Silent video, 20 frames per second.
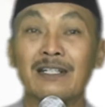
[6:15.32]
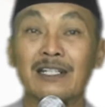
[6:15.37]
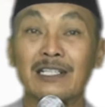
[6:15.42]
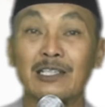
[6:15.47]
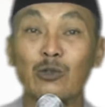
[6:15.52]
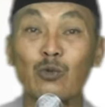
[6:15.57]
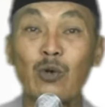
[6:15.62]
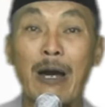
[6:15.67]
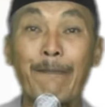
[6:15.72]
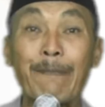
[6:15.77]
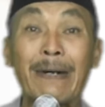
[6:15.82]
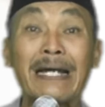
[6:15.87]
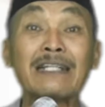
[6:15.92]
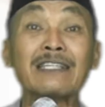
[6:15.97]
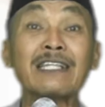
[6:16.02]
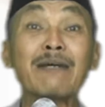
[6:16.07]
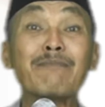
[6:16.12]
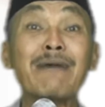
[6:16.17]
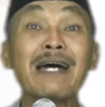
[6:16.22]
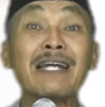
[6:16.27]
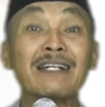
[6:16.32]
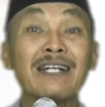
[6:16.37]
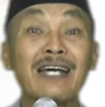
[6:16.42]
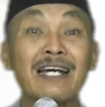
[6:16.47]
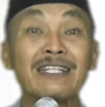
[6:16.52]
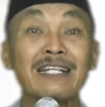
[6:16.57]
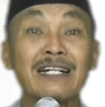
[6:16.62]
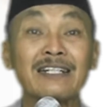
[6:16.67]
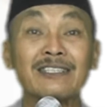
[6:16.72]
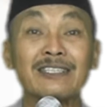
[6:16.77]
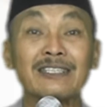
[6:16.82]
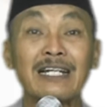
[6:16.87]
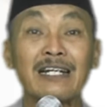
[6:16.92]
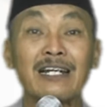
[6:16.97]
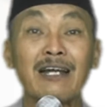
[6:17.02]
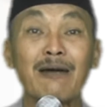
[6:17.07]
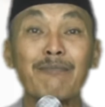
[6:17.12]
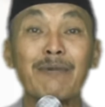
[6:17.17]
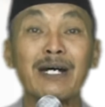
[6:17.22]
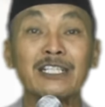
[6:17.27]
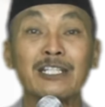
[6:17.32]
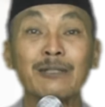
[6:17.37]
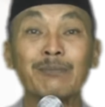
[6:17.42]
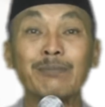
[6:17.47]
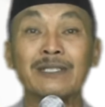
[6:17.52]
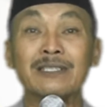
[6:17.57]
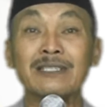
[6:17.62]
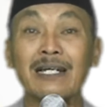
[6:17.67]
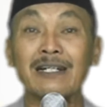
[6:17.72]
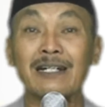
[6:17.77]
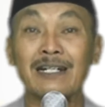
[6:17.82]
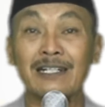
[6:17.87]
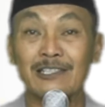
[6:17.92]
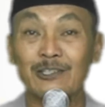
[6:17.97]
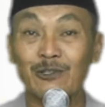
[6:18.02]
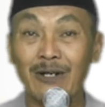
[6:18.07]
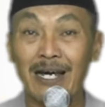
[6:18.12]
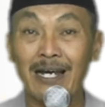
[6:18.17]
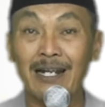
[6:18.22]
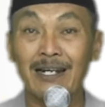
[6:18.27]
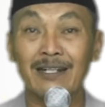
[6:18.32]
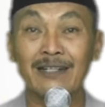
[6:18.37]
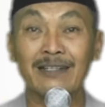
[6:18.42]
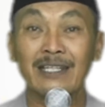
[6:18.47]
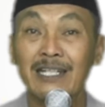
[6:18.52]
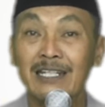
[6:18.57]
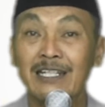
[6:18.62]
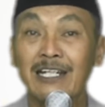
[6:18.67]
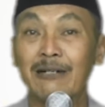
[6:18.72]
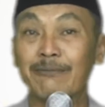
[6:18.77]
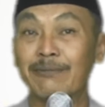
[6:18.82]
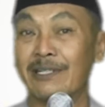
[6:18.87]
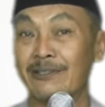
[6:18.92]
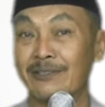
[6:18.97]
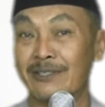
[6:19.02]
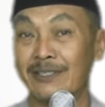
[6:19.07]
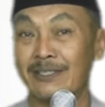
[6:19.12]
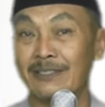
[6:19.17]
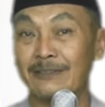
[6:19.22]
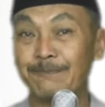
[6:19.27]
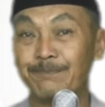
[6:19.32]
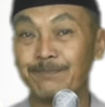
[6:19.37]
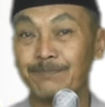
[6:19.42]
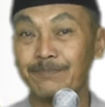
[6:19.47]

ketua partai mana yang sekarang masih bicara soal tiga periode?